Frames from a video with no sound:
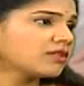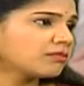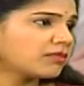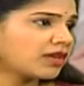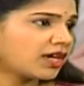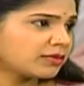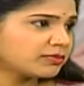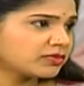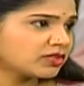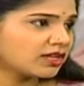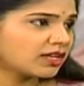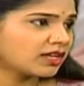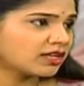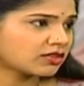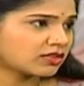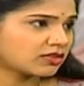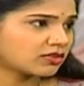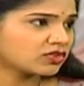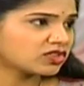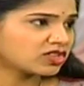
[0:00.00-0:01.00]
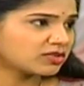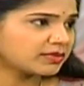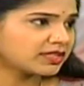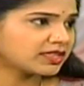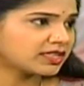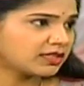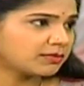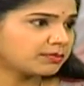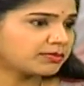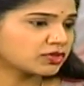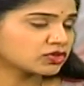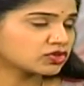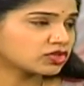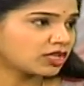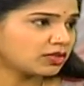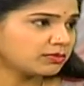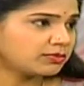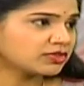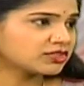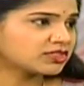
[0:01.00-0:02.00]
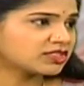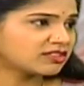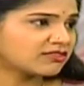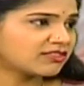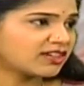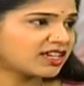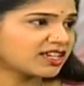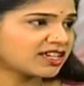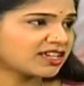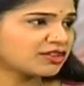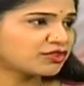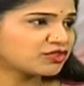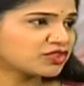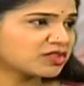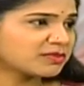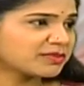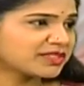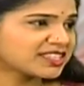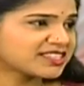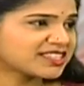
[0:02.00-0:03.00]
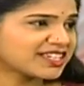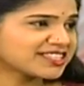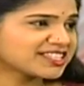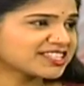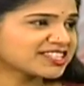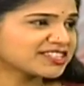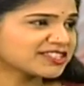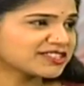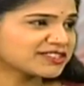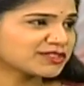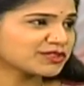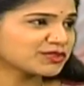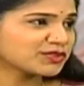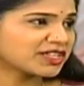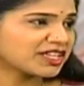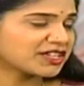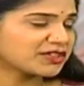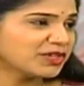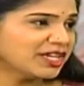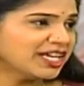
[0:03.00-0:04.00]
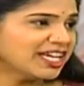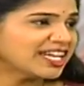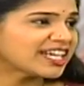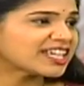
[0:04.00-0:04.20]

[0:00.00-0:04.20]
మామూలుగా కొంతమంది ఇప్పుడు జలుబు వచ్చిన వాళ్ళకి కొంతమంది సజెషన్ ఇస్తూ ఉంటారు